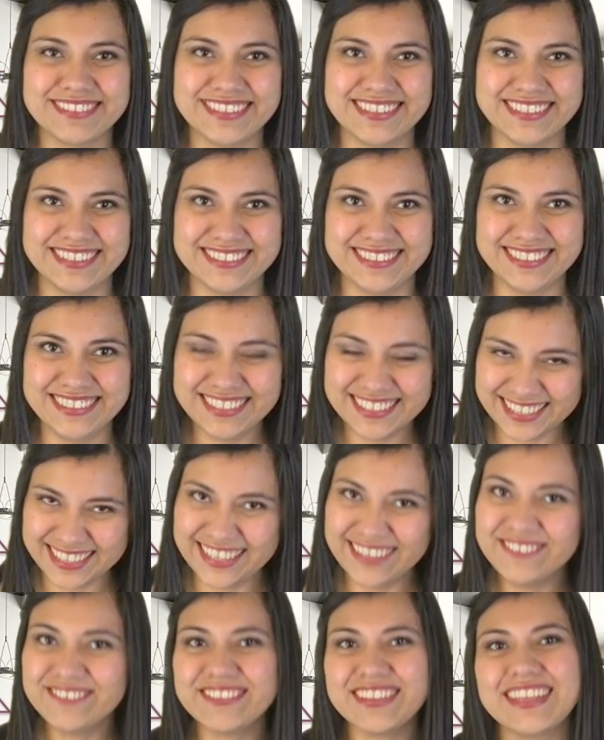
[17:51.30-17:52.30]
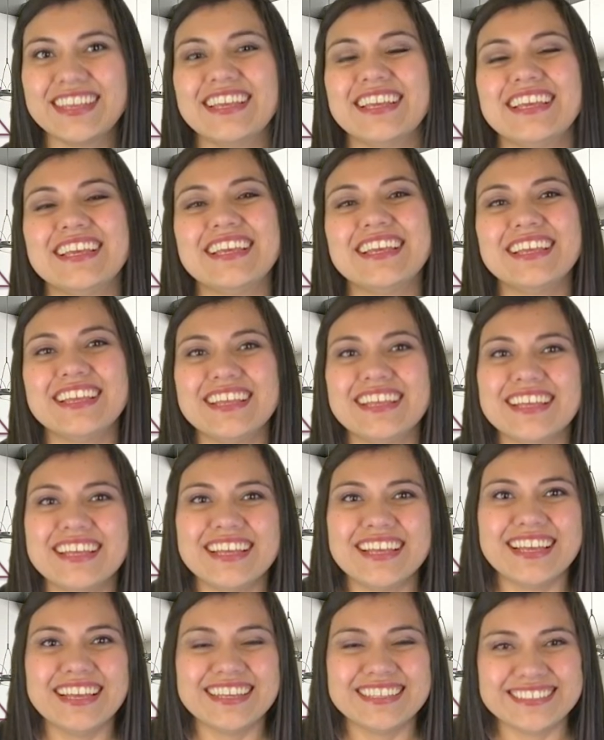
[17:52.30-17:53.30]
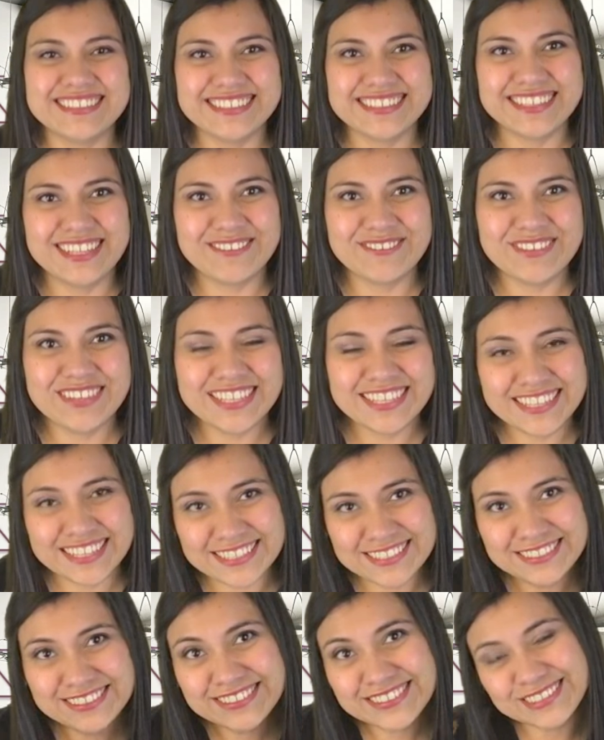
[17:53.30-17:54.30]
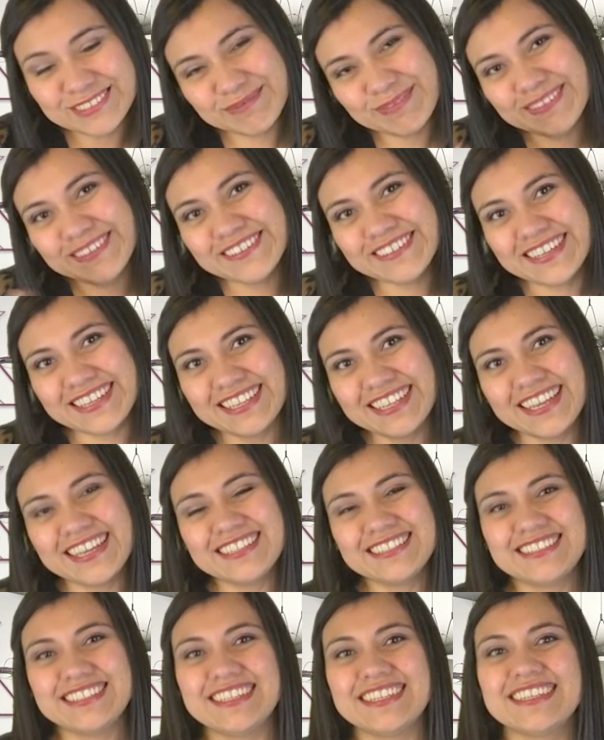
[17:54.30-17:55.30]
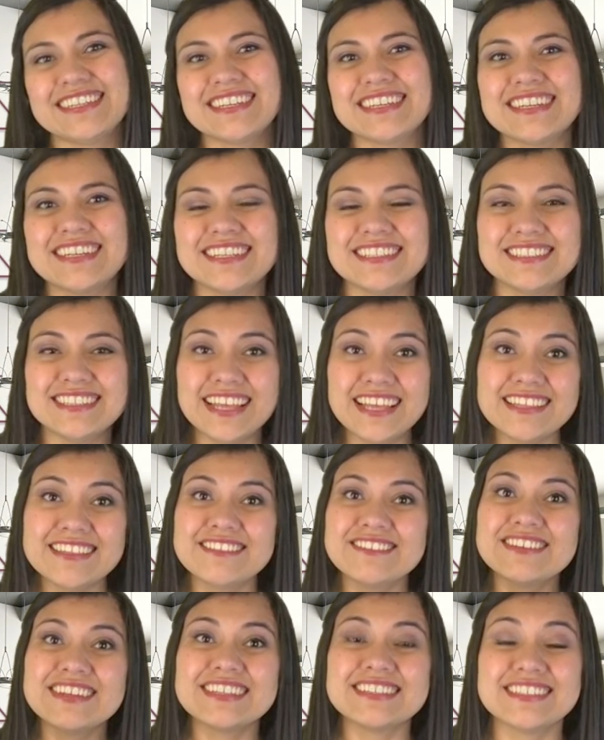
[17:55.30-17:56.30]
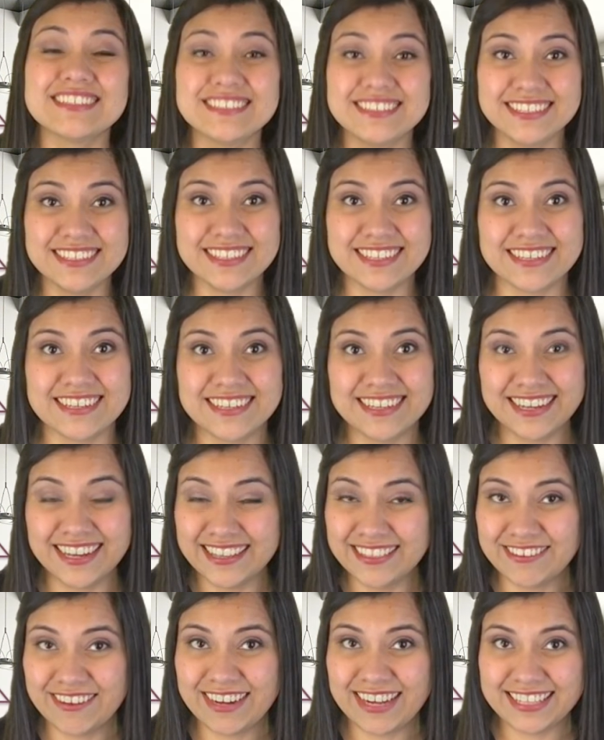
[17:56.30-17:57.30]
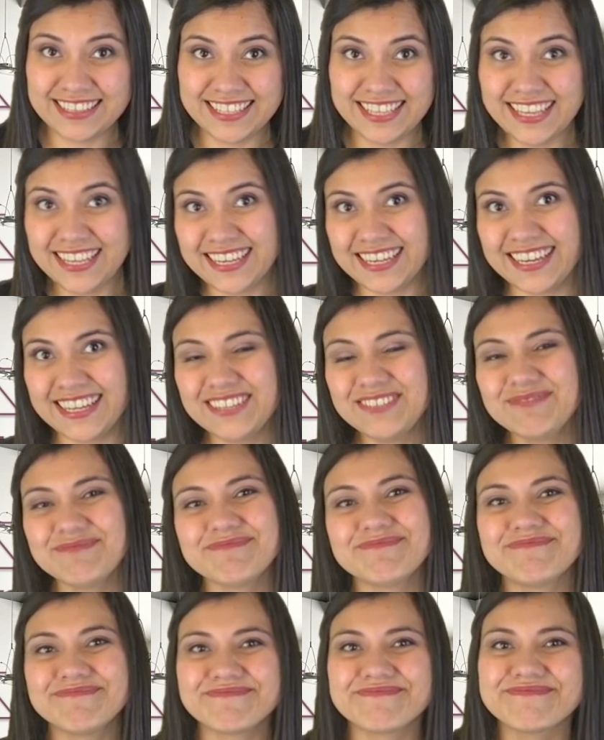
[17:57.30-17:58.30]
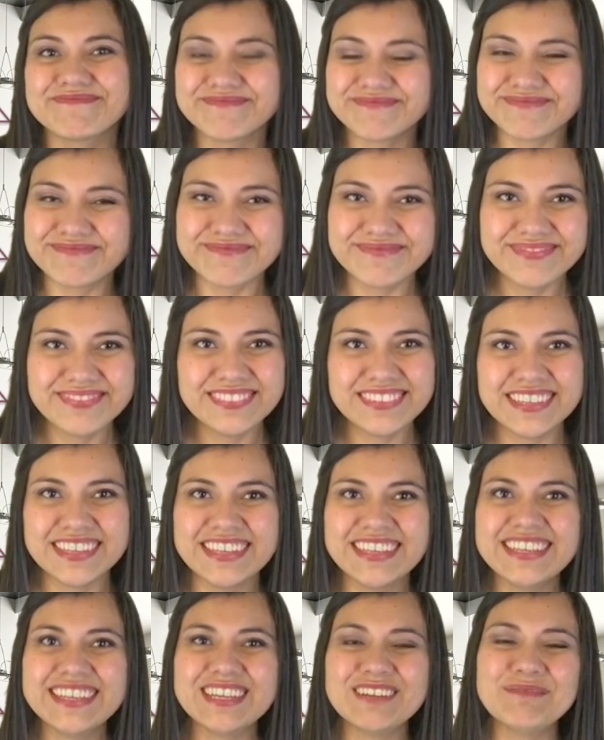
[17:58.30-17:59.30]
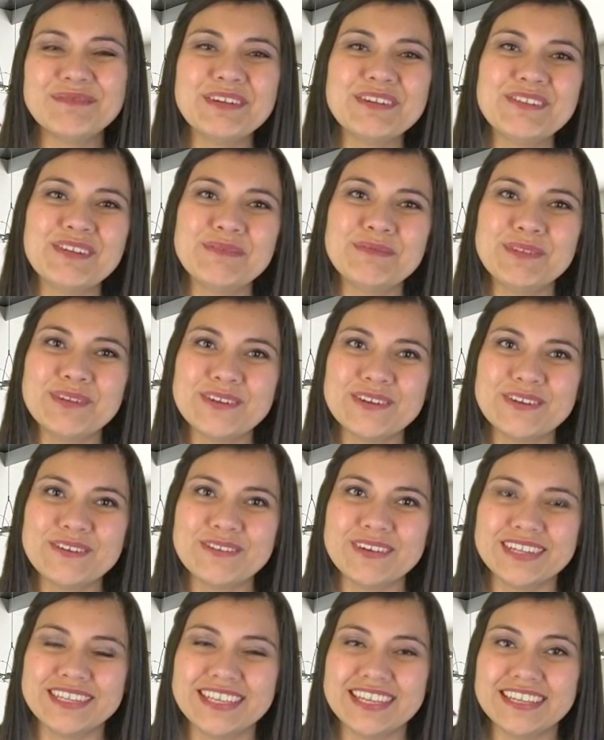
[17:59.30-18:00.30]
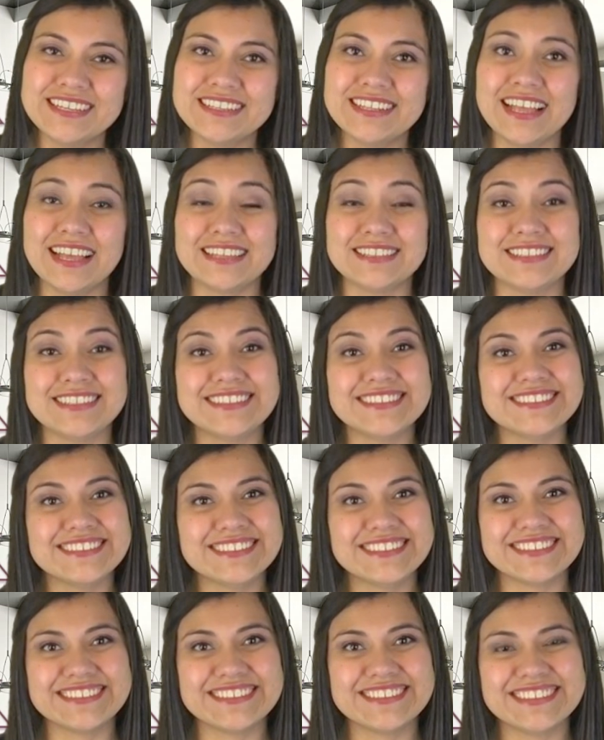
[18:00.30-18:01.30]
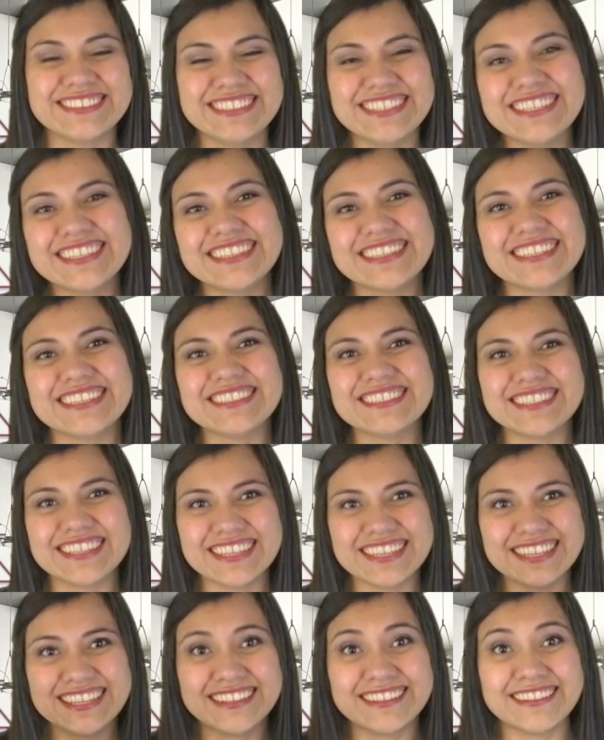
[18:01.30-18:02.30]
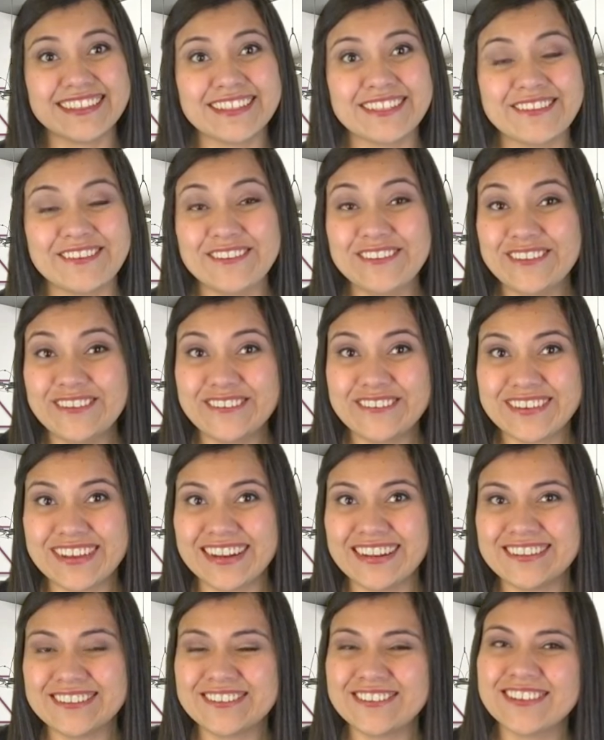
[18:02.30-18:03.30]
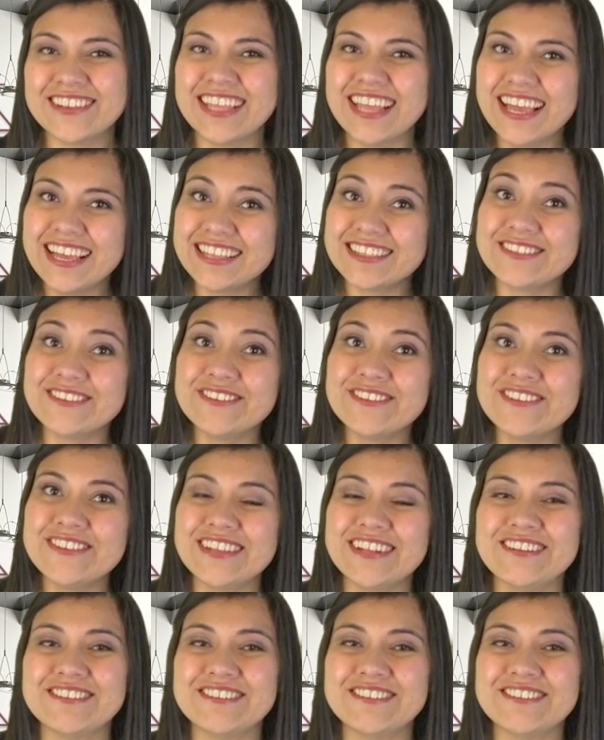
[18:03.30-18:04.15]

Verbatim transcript: Así que esta es la meditación. Espero que ya estén regresando, que se estén arraigando a la tierra y que poco a poco vayan haciéndose conscientes de todo lo que les rodea y todo de